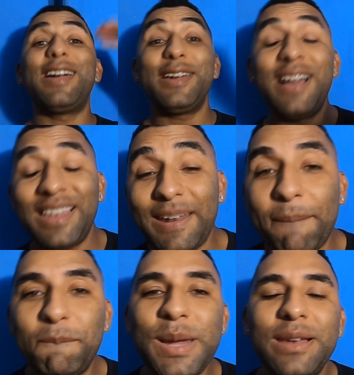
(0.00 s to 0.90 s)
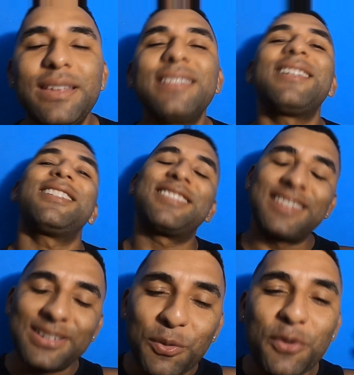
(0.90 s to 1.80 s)
E aí galera, beleza?
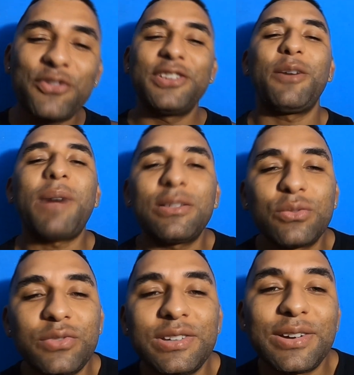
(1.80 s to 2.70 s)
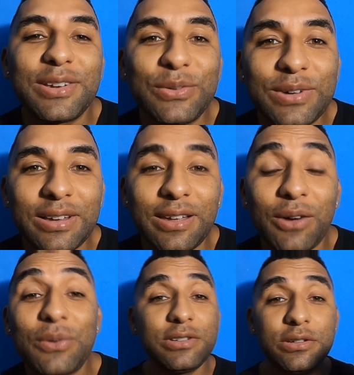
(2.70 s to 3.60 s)
Sejam bem-vindos a mais um vídeo aqui no
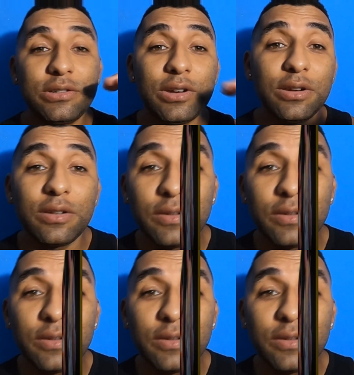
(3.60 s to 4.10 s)
canal DJ